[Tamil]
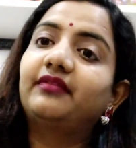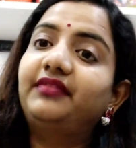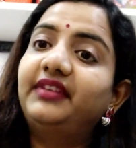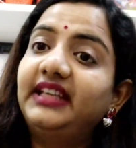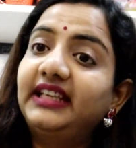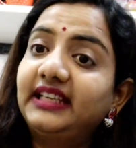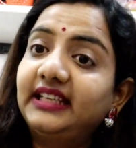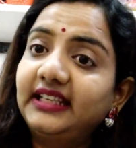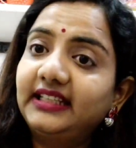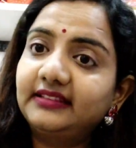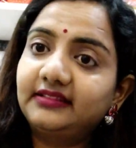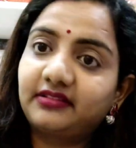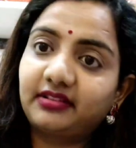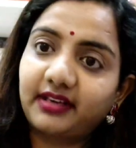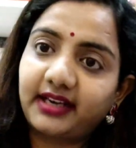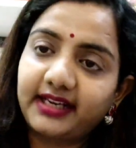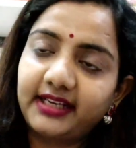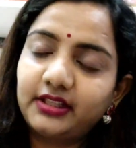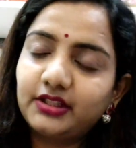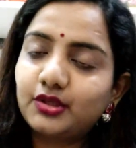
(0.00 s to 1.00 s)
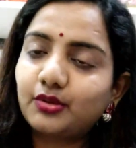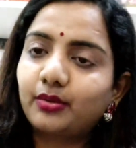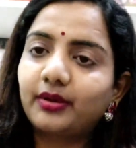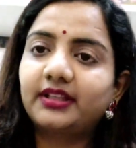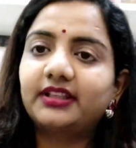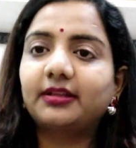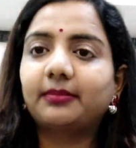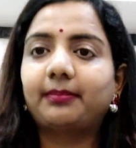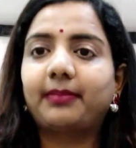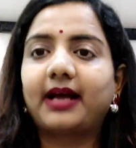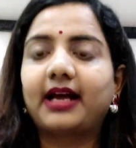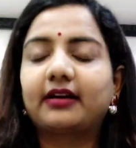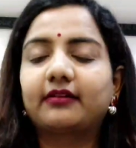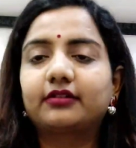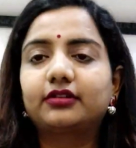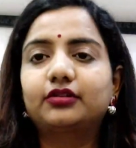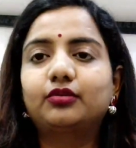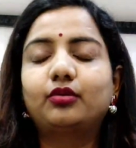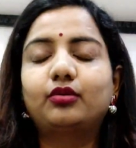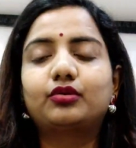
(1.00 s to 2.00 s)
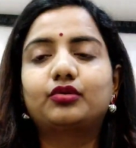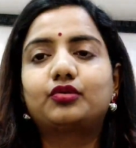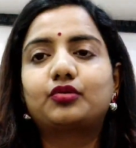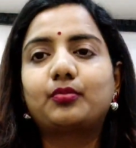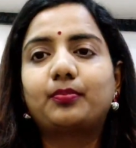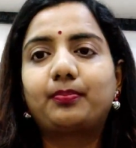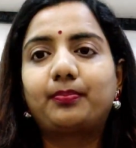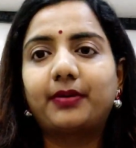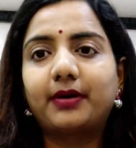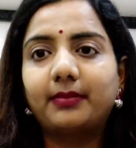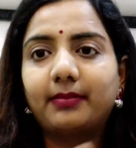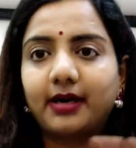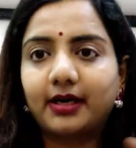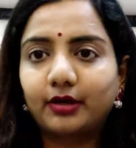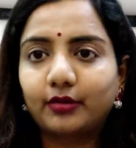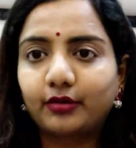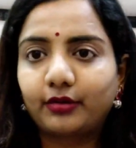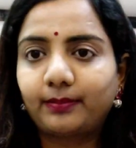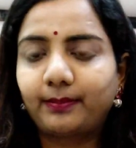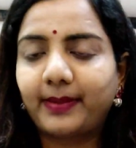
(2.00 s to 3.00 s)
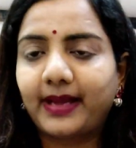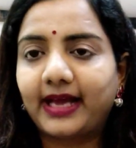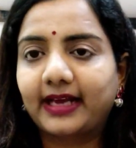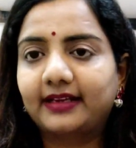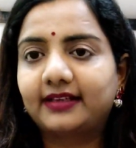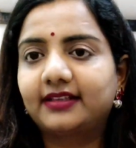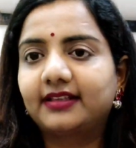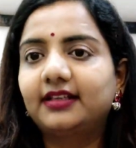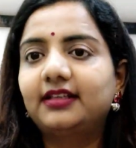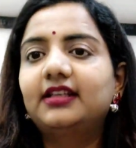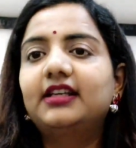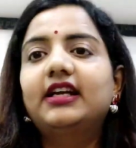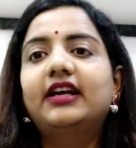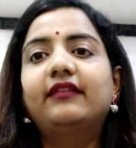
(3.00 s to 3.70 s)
வீக்லி த்ரைஸ் கூட இந்த பேக் வந்து ஒரு சூப்பர்பான ஒரு பேக்கு